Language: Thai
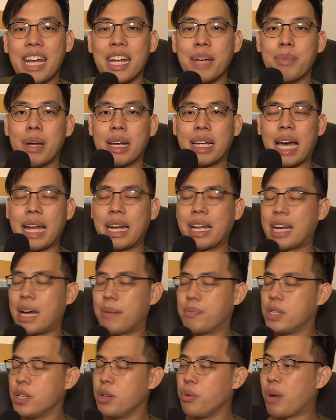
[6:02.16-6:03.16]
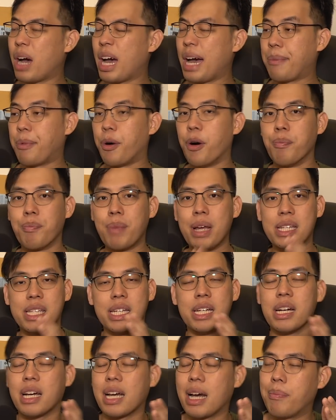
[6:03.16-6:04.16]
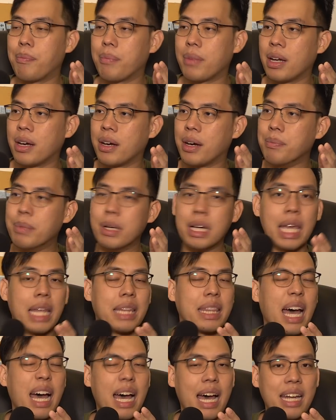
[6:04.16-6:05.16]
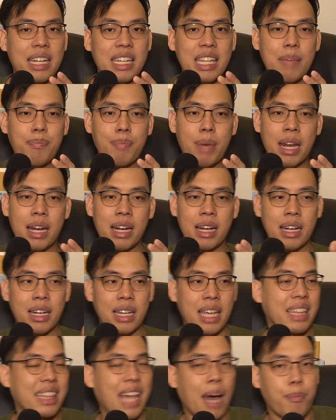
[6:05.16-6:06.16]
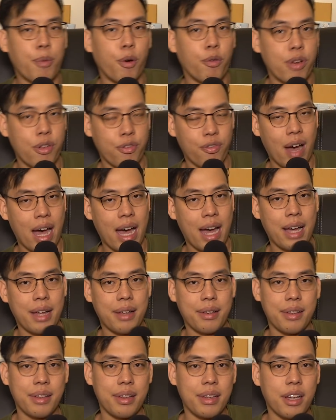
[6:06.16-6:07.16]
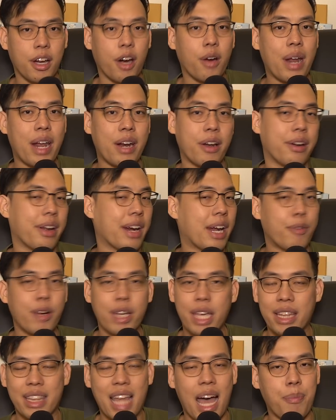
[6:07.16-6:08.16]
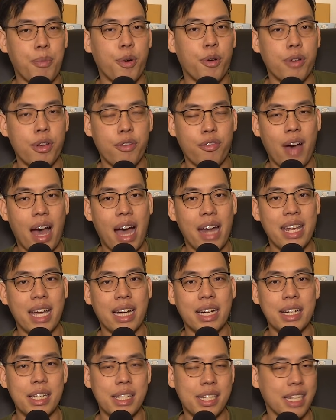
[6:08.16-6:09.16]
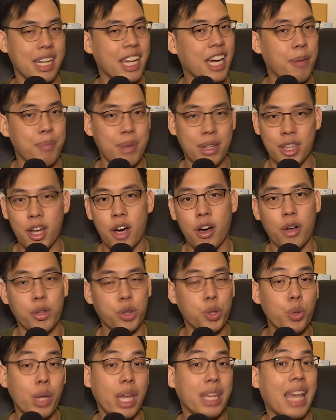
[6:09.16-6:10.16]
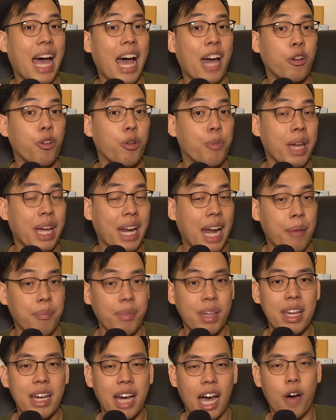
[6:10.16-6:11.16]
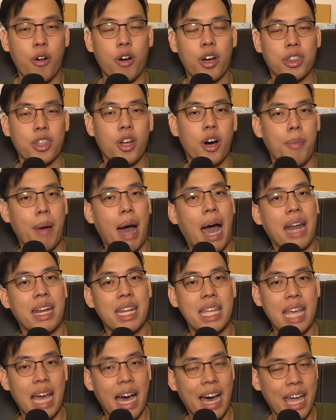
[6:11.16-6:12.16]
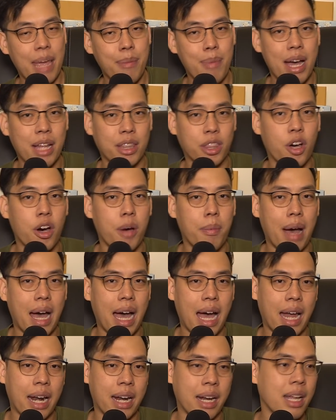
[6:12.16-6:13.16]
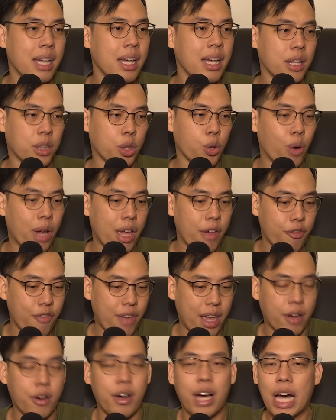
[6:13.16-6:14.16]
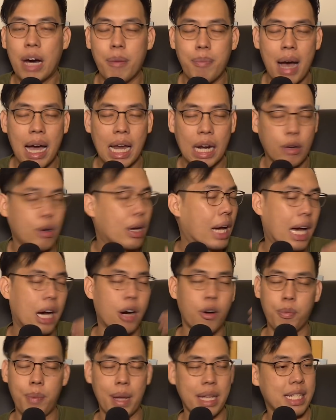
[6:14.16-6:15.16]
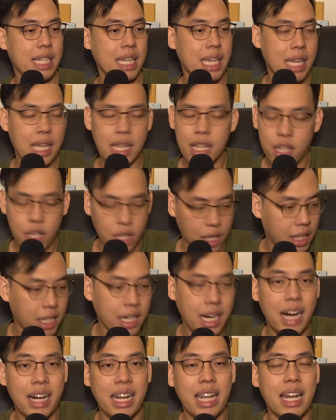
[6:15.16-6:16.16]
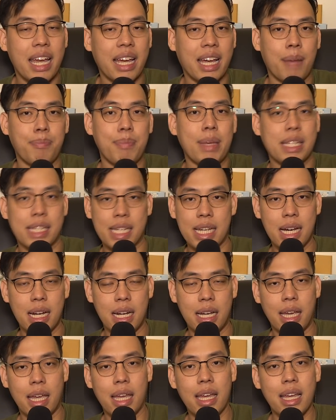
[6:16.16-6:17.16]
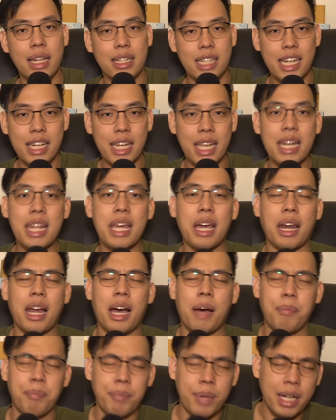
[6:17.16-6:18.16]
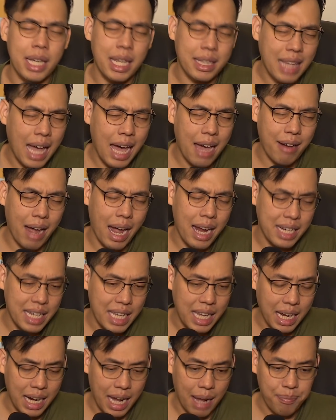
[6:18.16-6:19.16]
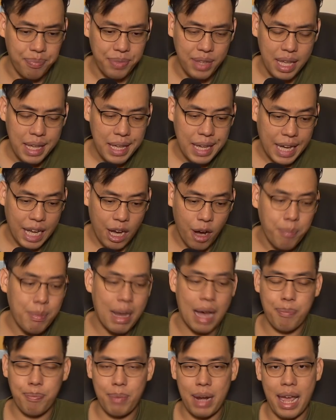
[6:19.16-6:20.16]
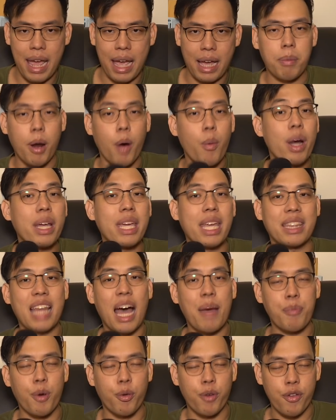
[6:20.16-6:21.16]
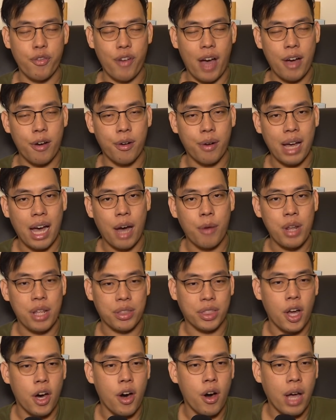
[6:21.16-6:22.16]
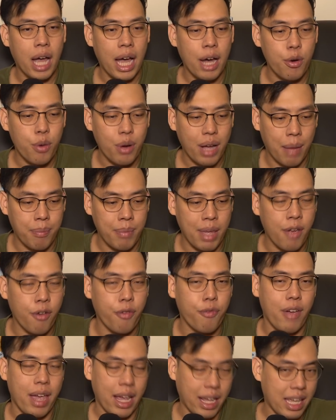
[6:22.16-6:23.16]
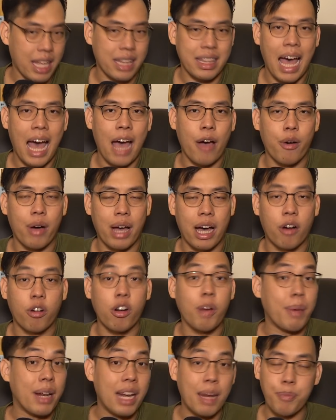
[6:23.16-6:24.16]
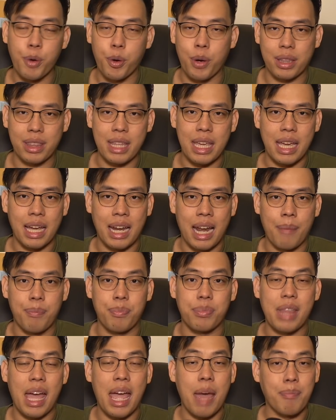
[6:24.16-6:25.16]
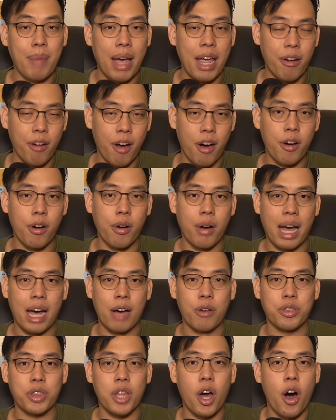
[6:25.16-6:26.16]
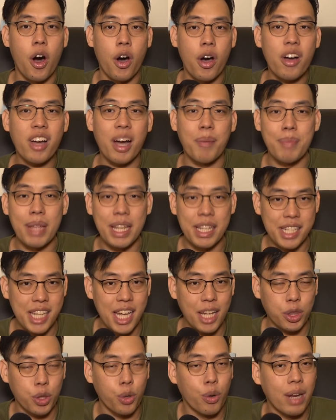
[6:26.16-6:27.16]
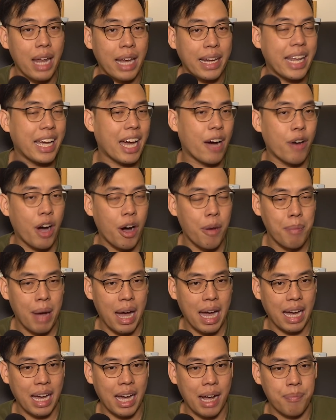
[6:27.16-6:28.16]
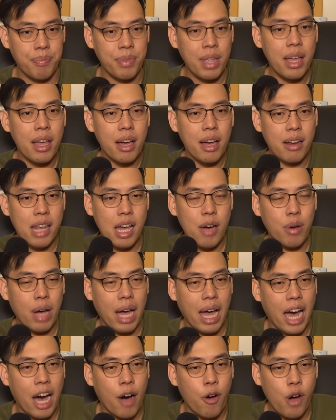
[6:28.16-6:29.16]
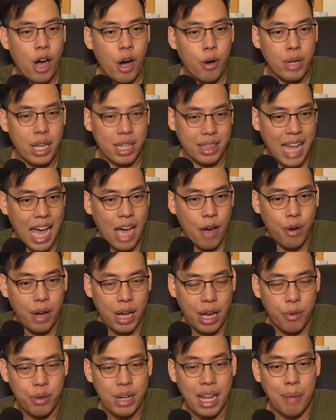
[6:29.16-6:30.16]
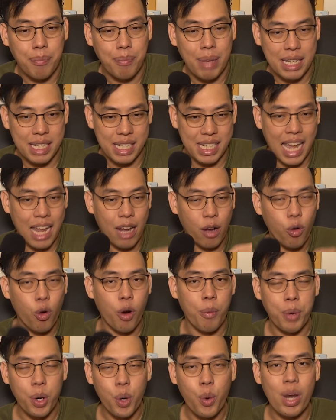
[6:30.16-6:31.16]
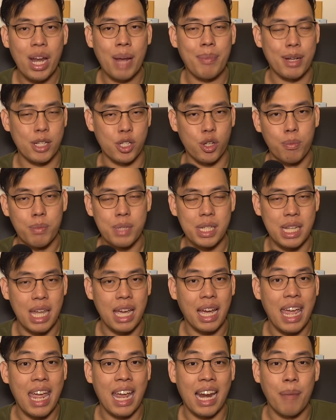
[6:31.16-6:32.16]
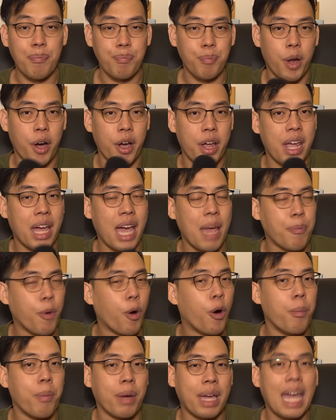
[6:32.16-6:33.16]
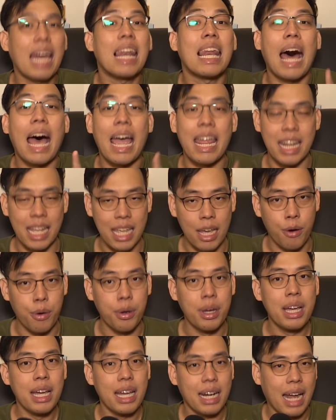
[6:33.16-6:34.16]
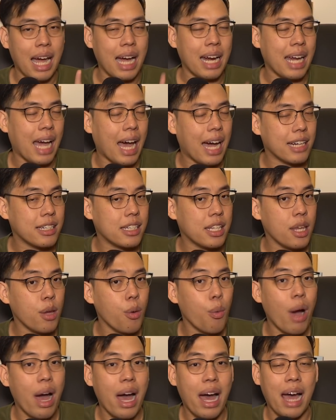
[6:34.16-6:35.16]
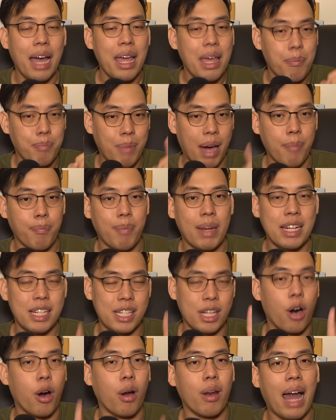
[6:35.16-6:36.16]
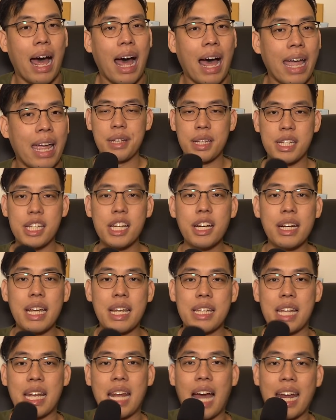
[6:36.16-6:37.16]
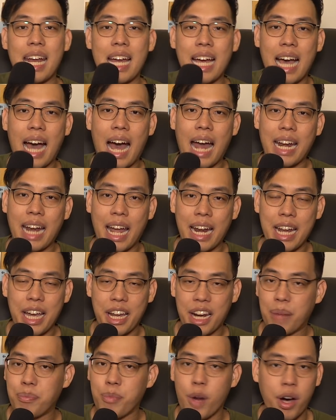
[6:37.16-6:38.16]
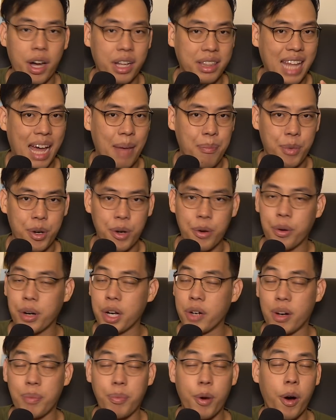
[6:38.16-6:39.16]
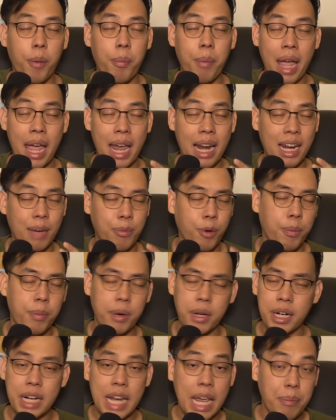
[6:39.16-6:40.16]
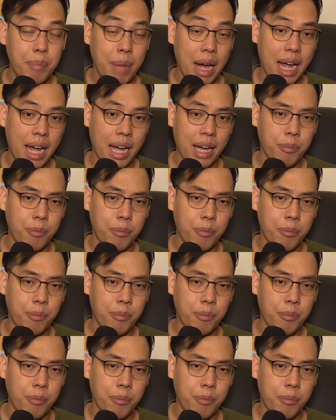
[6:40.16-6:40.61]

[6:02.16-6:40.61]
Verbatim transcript: รณ์หนึ่งเหมือนกันครับที่ว่าผมไปเจอกับมือกีตาร์ที่เป็นกีตาร์โปร่งไฟฟ้าก็แน่นอนนะครับว่ากีตาร์โปร่งไฟฟ้าเนี่ยคือสิ่งที่เขาไม่ต่อเข้าตู้กีตาร์ถูกไหมครับเขาก็ต่อผ่าน ดี ไอ บ้างต่อผ่านตัวเอฟเฟกต์ของเขาบ้างแล้วก็เข้าไปที่เครื่องนี่เลยครับมิกเซอร์เลยทีนี้เนี่ยครับมือกีตาร์รายนี้ครับเขามาแปลกเพราะว่ากีตาร์โปร่งไฟฟ้าของเขาเนี่ยต่อเข้ากับเอฟเฟกต์กีตาร์ของเขาก็เป็นเรื่องปกติครับแต่ไมค์ร้องของเขาต่อเข้ากับมิกเซอร์ตัวเล็กที่เขาเอามาครับแล้วเขาเอากีตาร์ของเขาเนี่ยมาใส่ร่วมด้วยแล้วผสมเสียงเองแล้วปล่อยให้ผมแค่ลายเดียวทั้งทั้งที่ว่ามันเป็นสองลายซึ่งในสถานการณ์นั้นนะครับบอกกันตามตรงเลยว่าผมเห็นแล้วผมเครียดมาก